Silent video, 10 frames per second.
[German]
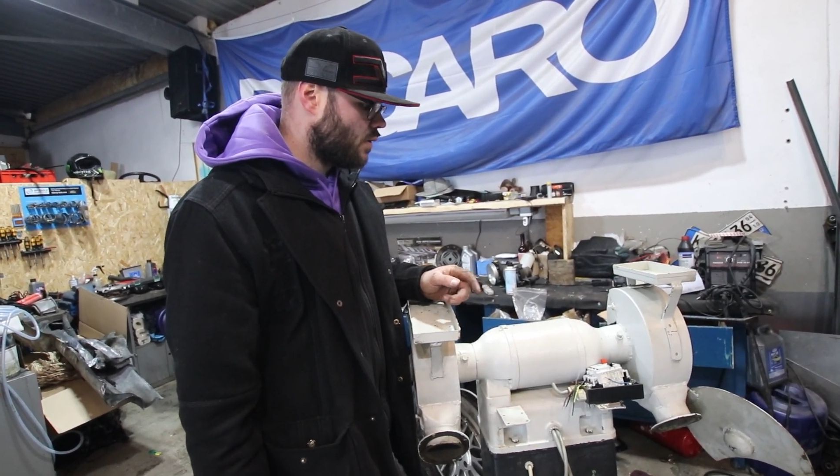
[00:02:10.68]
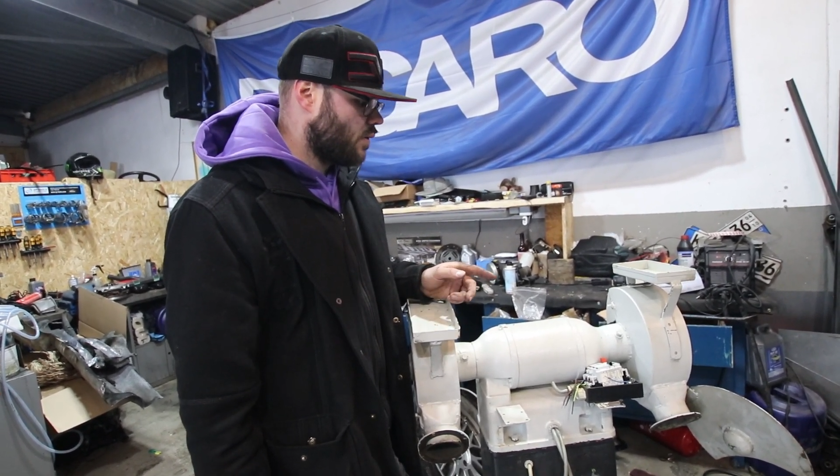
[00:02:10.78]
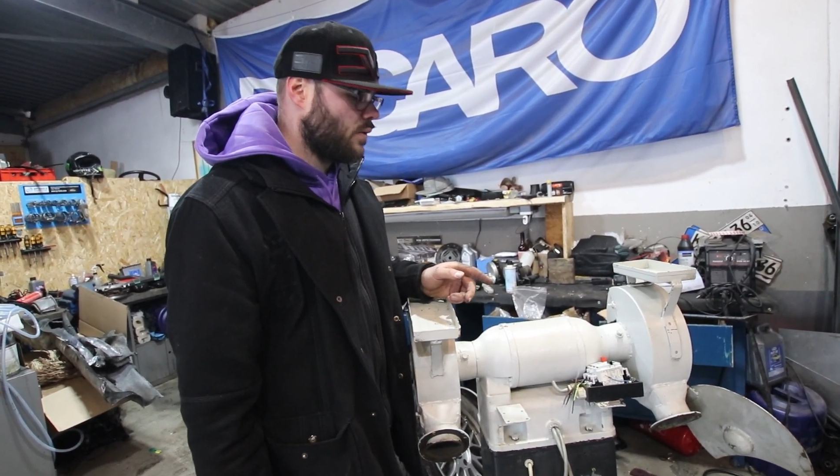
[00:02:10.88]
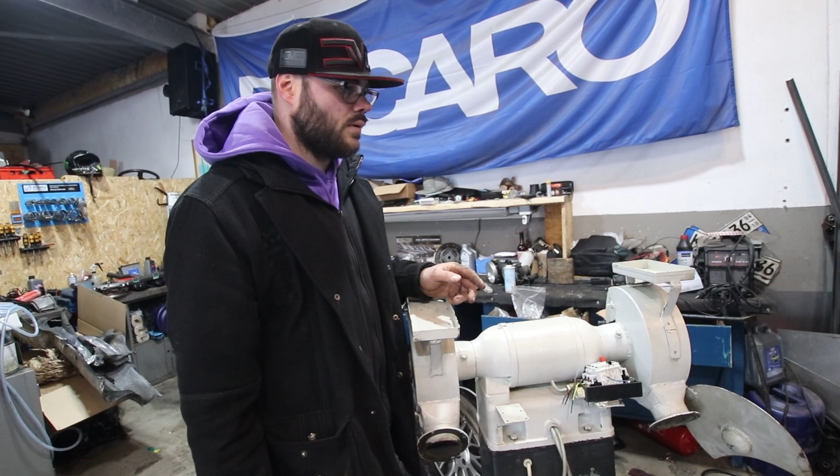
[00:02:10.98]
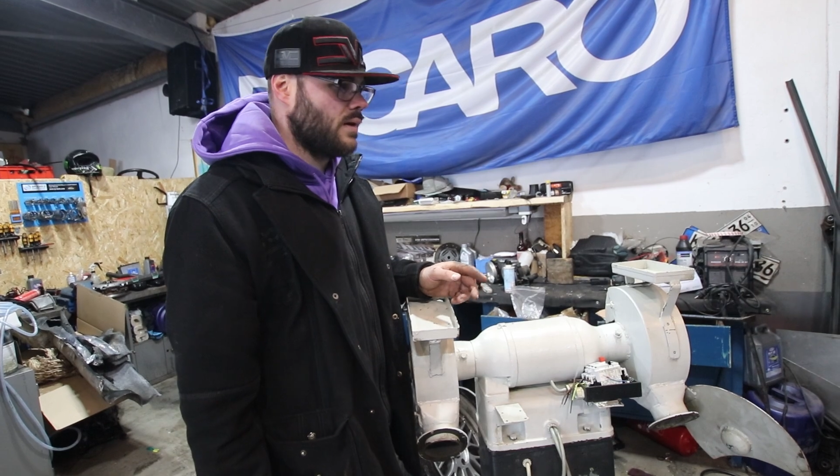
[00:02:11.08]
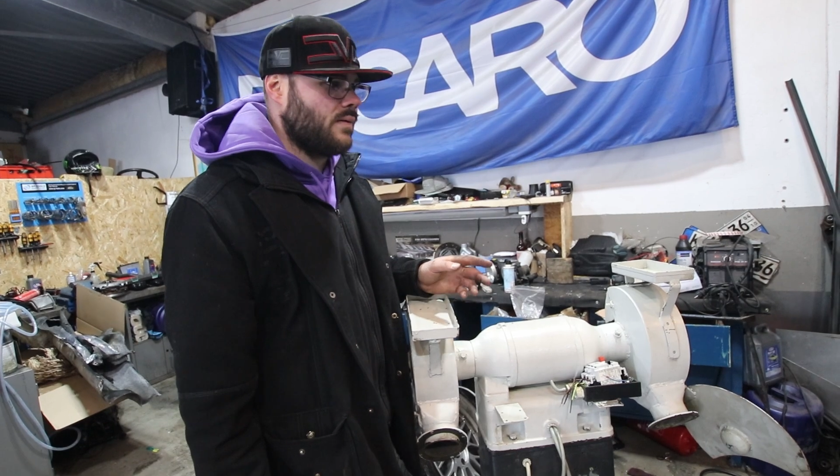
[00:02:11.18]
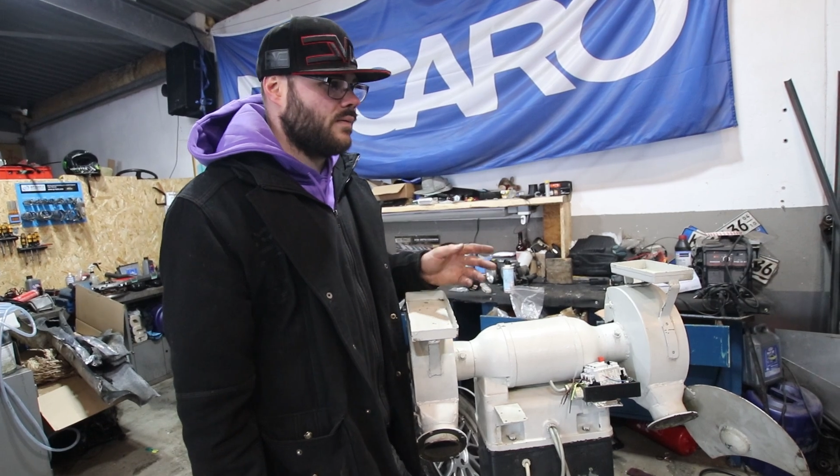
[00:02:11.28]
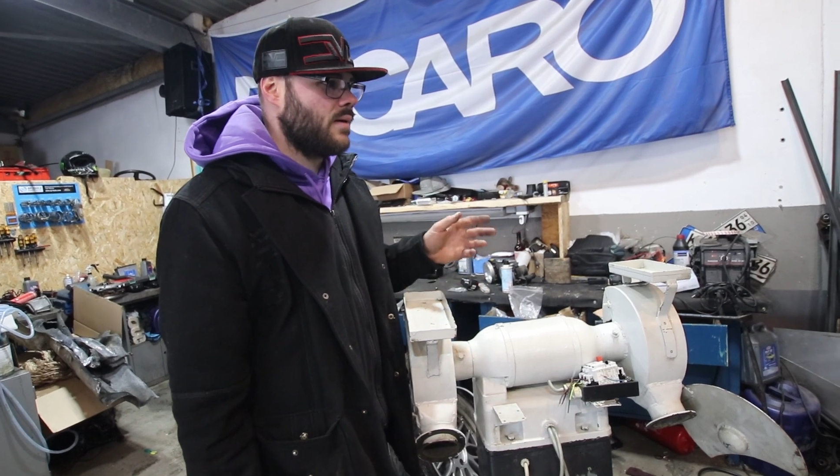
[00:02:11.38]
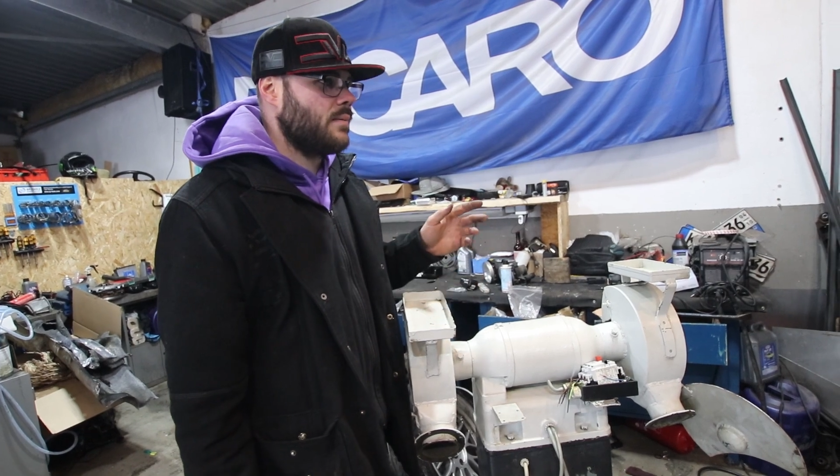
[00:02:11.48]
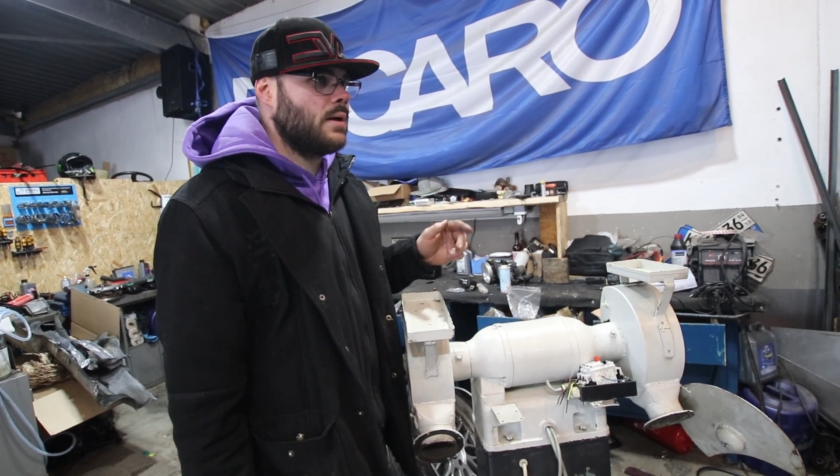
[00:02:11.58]
noch so. Und
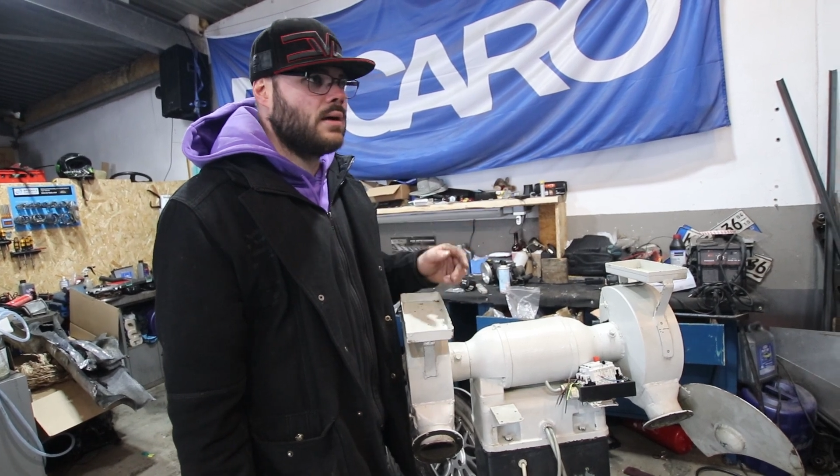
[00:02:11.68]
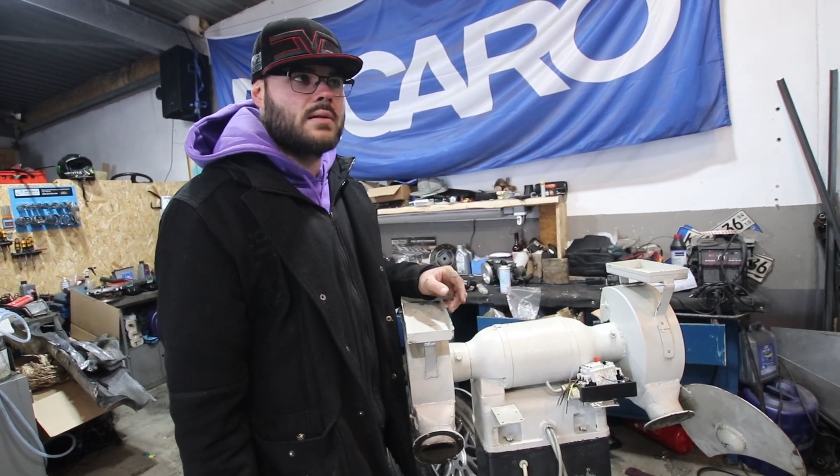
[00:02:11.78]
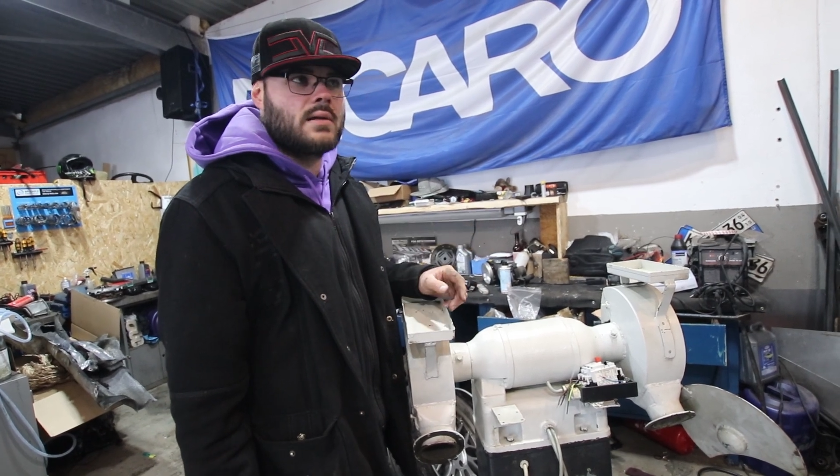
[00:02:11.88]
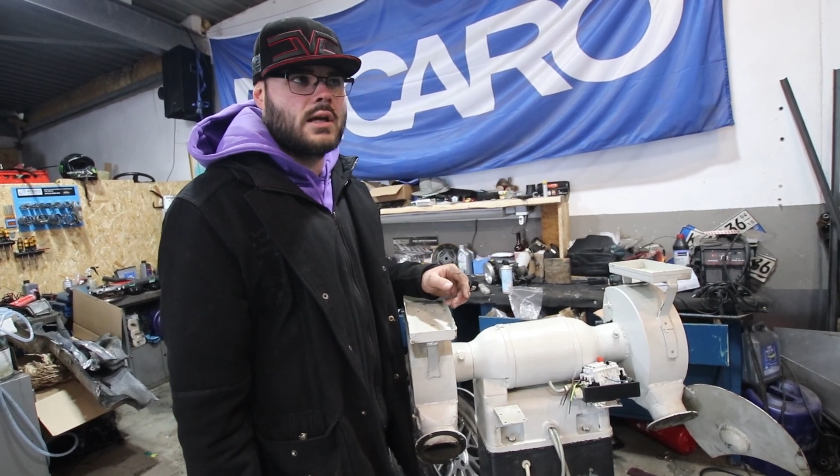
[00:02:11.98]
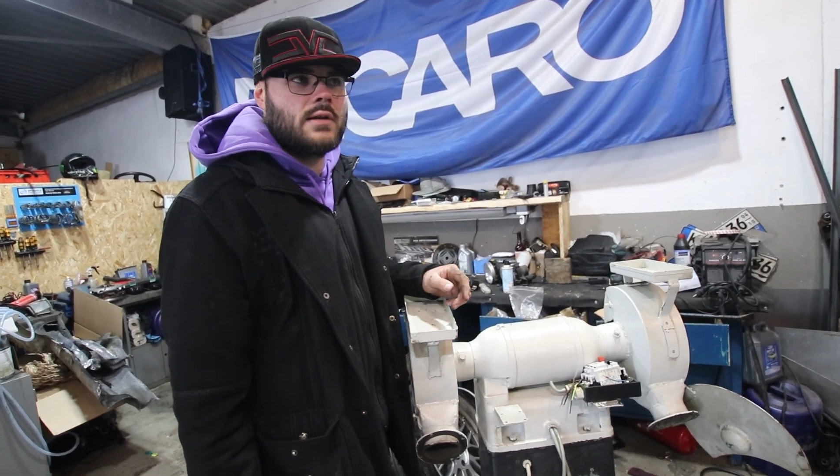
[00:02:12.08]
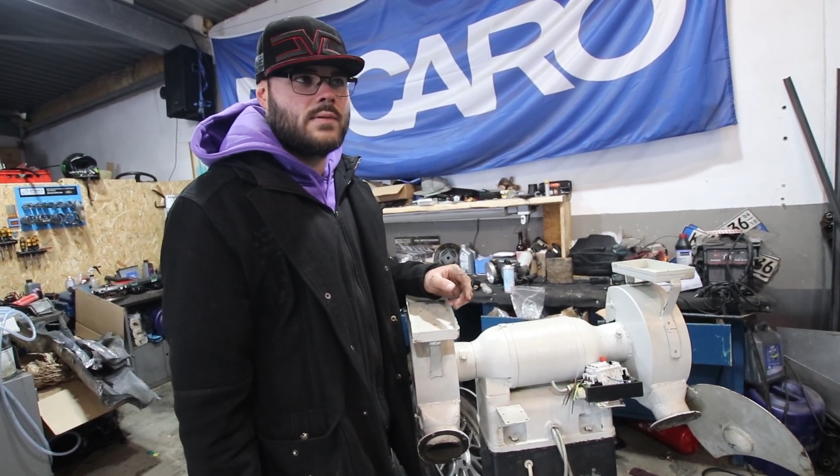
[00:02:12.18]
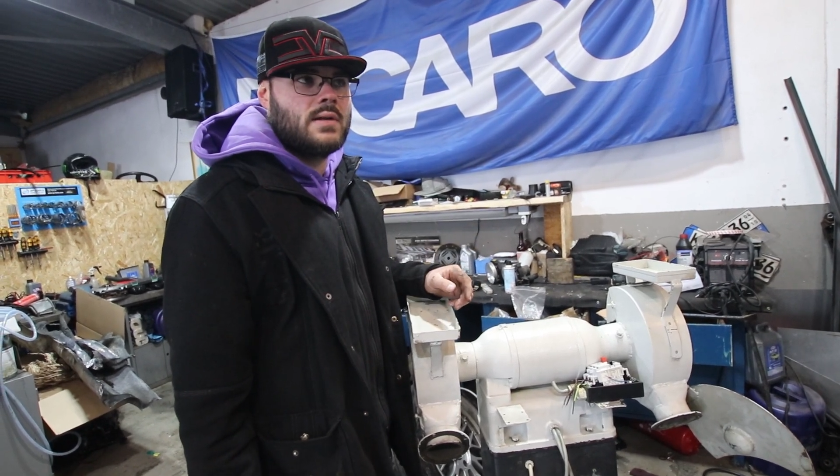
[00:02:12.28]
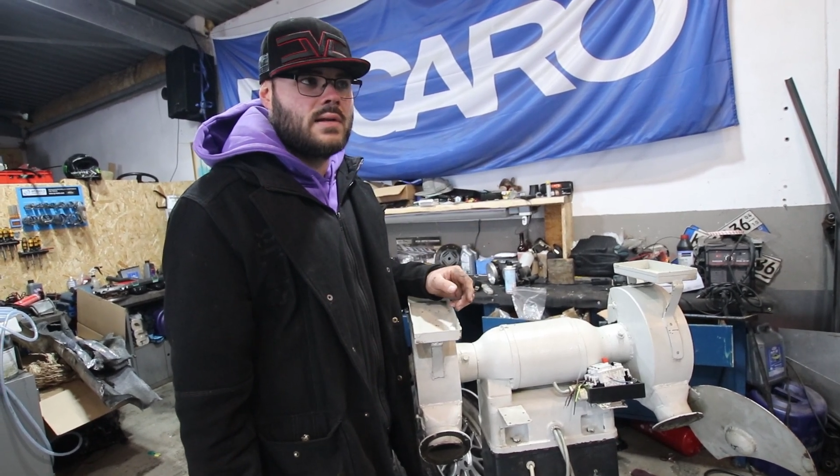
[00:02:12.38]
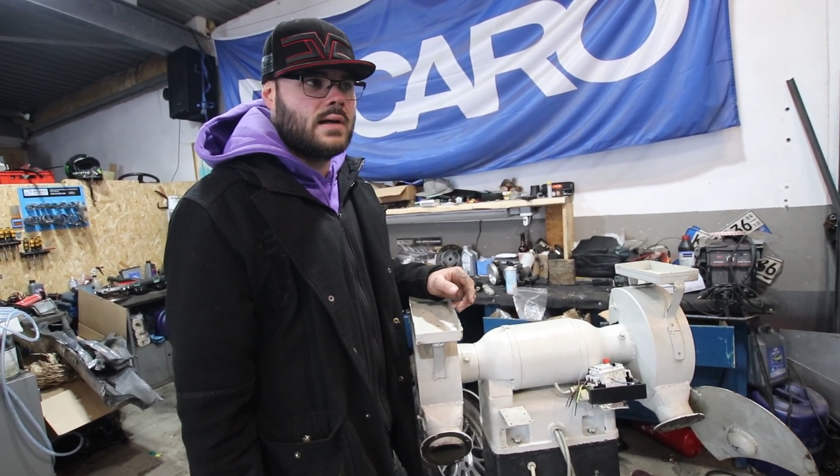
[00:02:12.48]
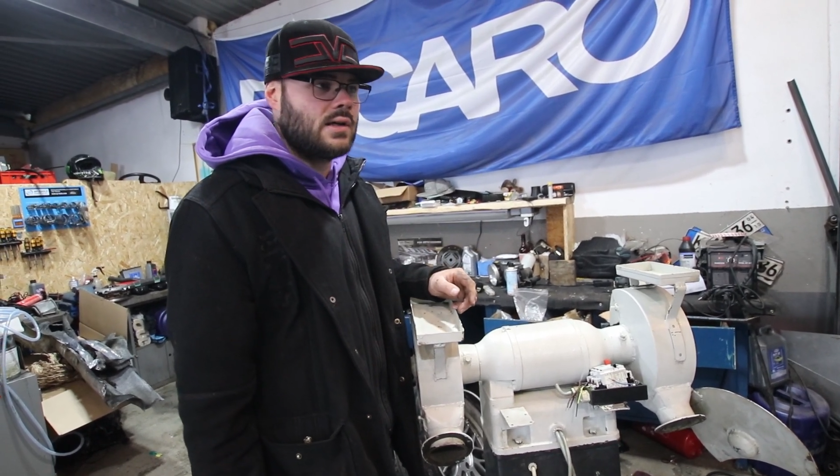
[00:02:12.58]
da wäre mir direkt, wenn
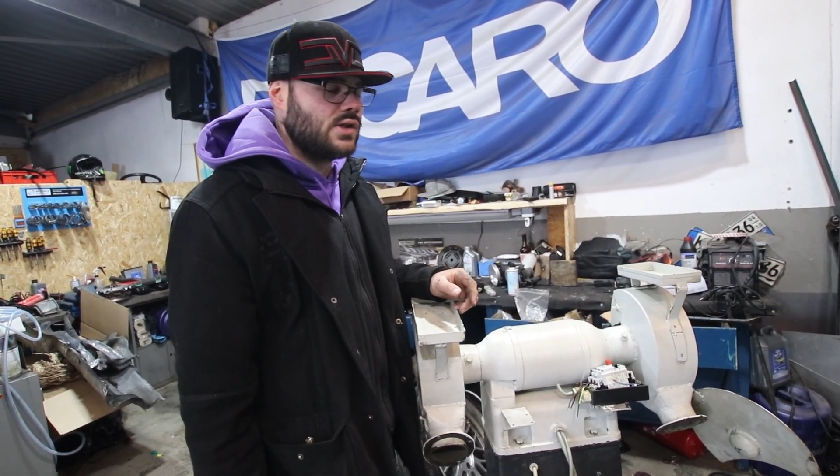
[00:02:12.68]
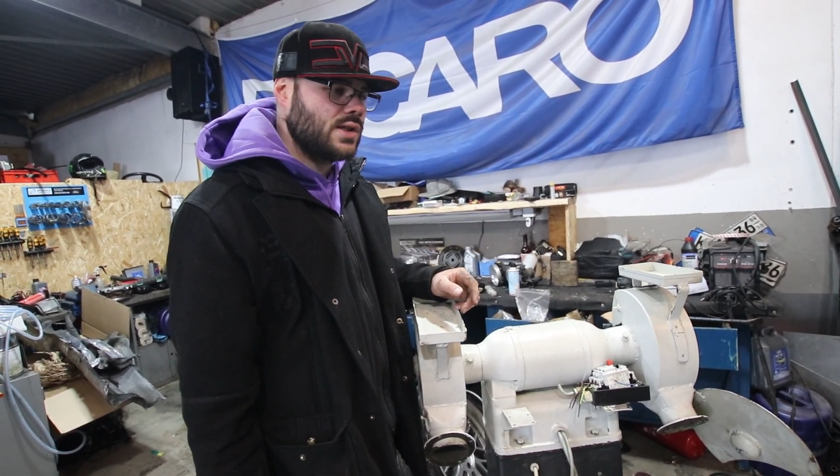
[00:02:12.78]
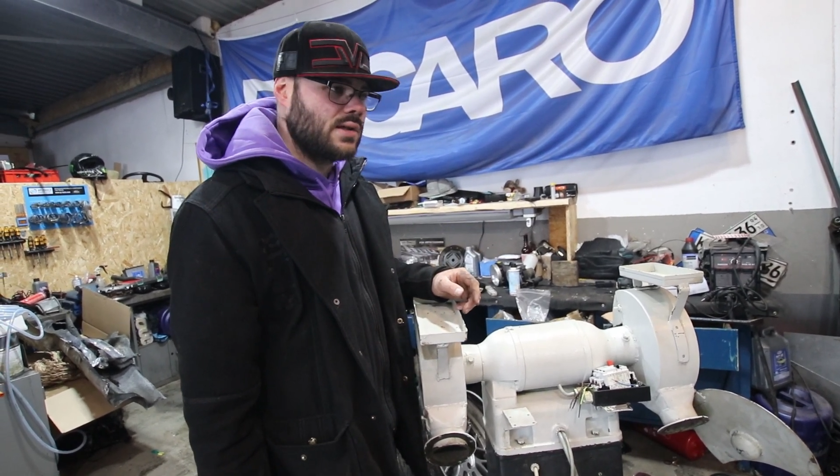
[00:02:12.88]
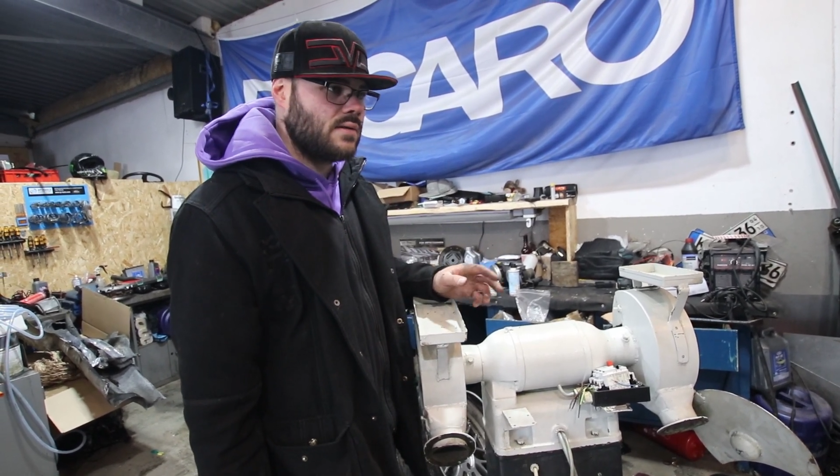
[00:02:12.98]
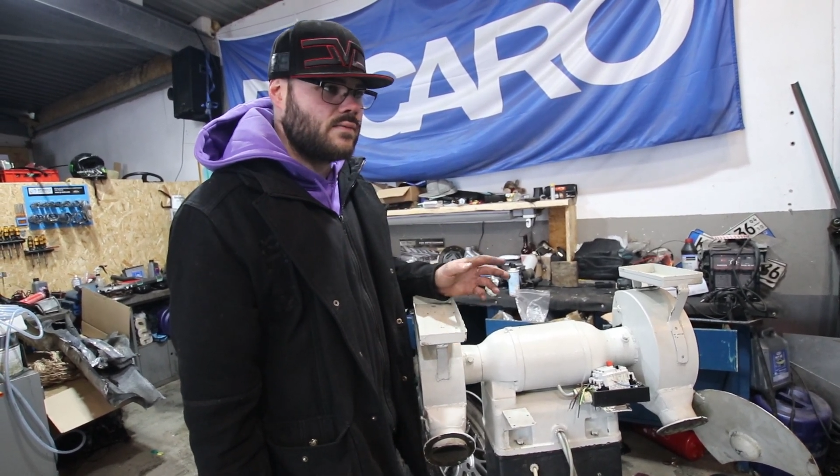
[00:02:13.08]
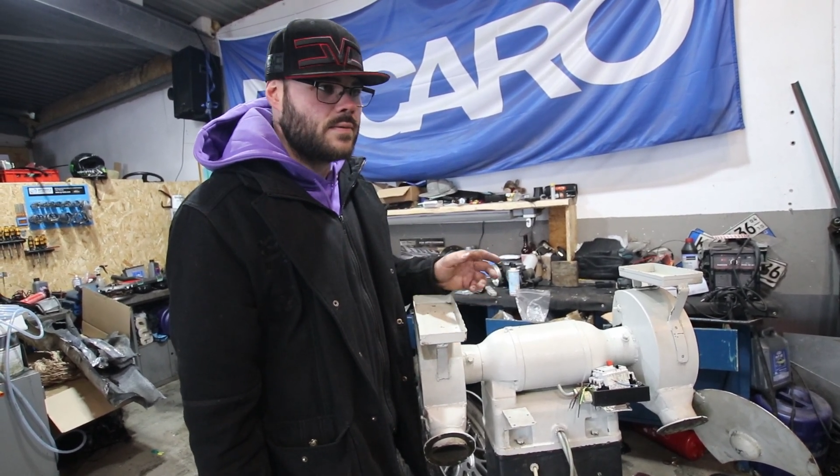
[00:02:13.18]
ich die eingeschaltet hätte,